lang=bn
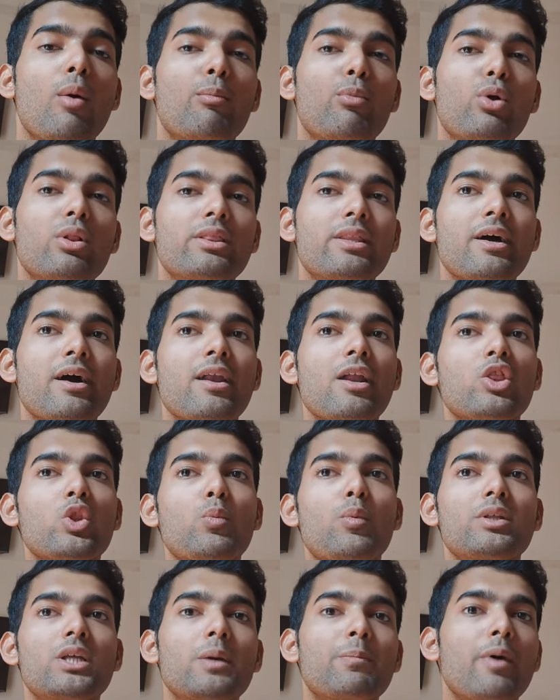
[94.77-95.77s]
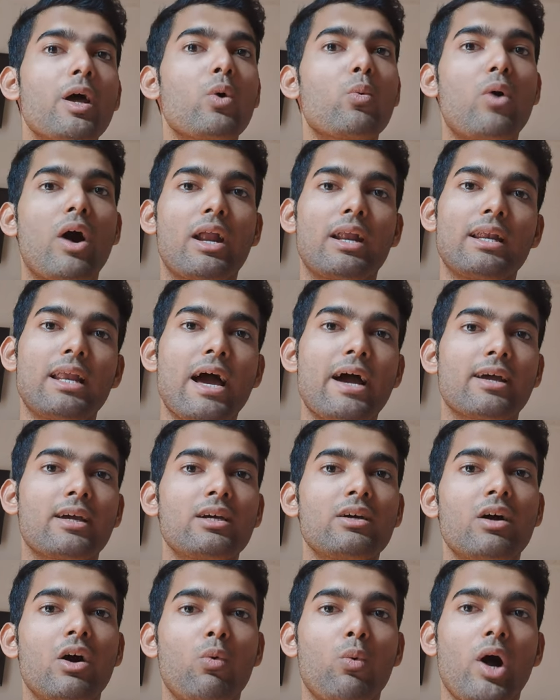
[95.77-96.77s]
বলতে গেলে তোমাদের প্রায় ওয়ান লাখ
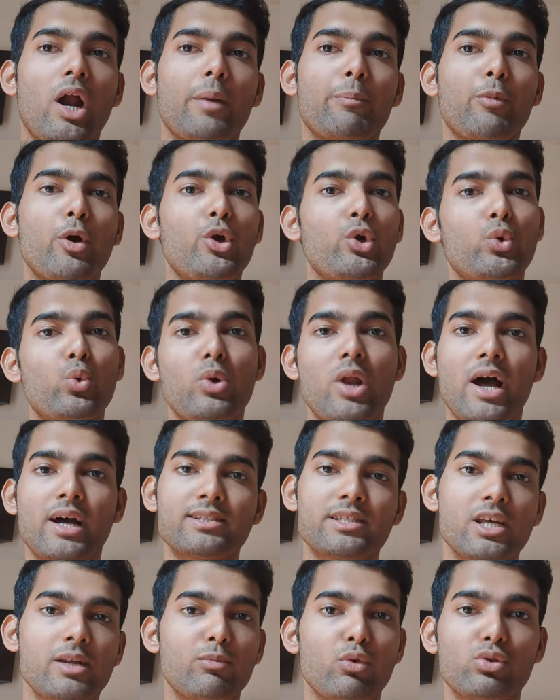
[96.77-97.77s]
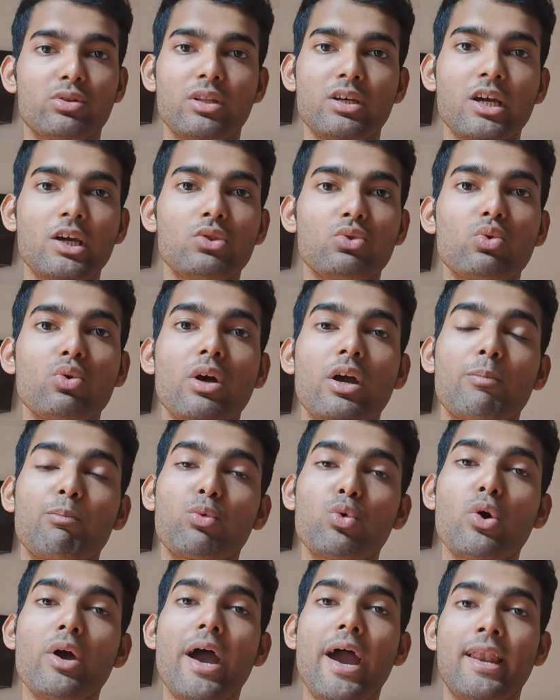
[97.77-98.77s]
কি ওয়ান পয়েন্ট টু ল্যাক্সের মধ্যে কিন্তু
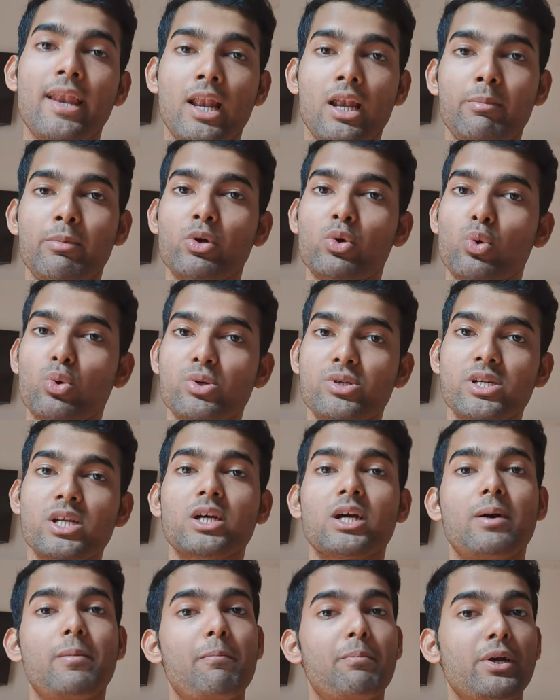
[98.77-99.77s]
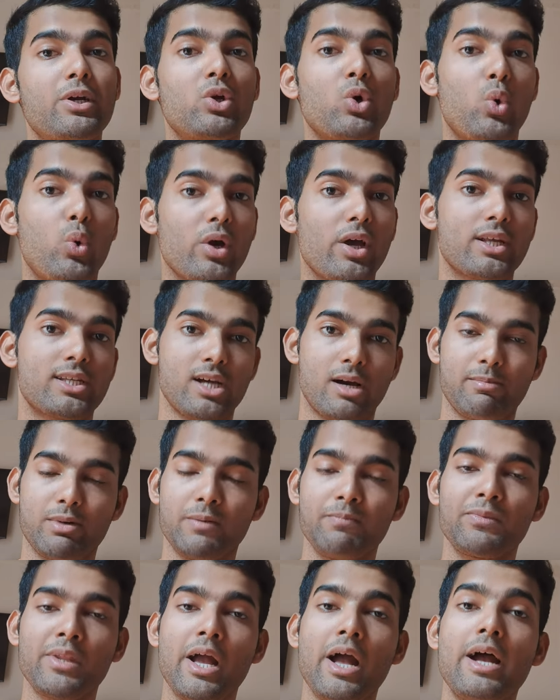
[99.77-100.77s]
পুরো এল বি কোর্সটা কমপ্লিট হয়ে যাবে
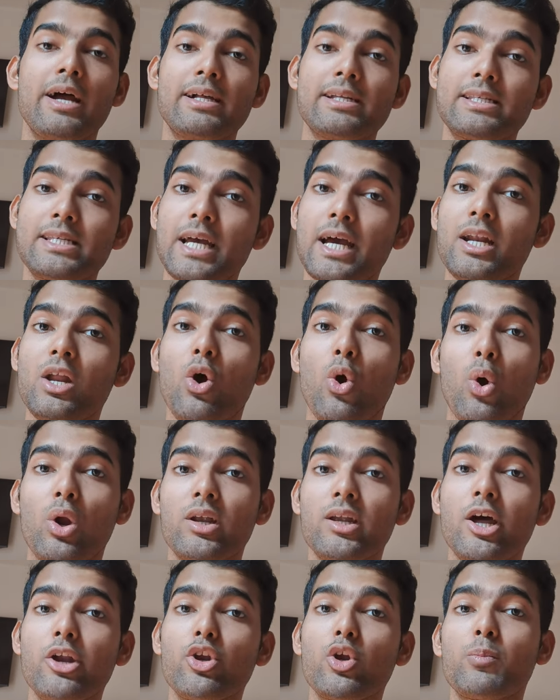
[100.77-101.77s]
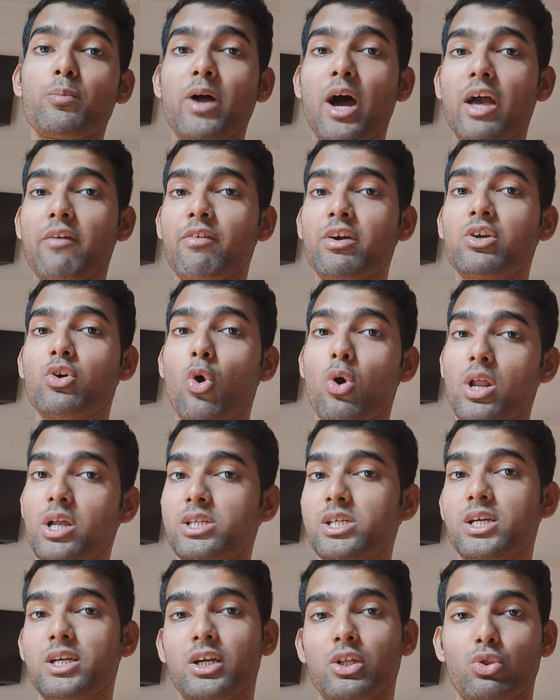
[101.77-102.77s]
যেখানে অন্যান্য প্রাইভেট
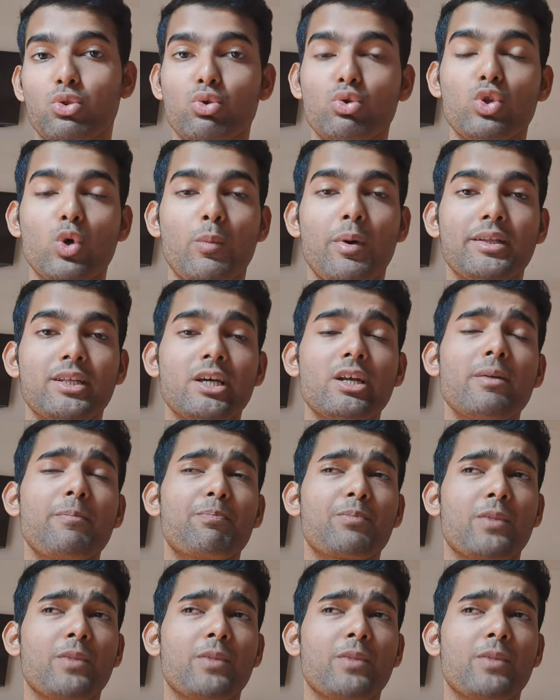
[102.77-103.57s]
কলেজে কিন্তু তোমাদের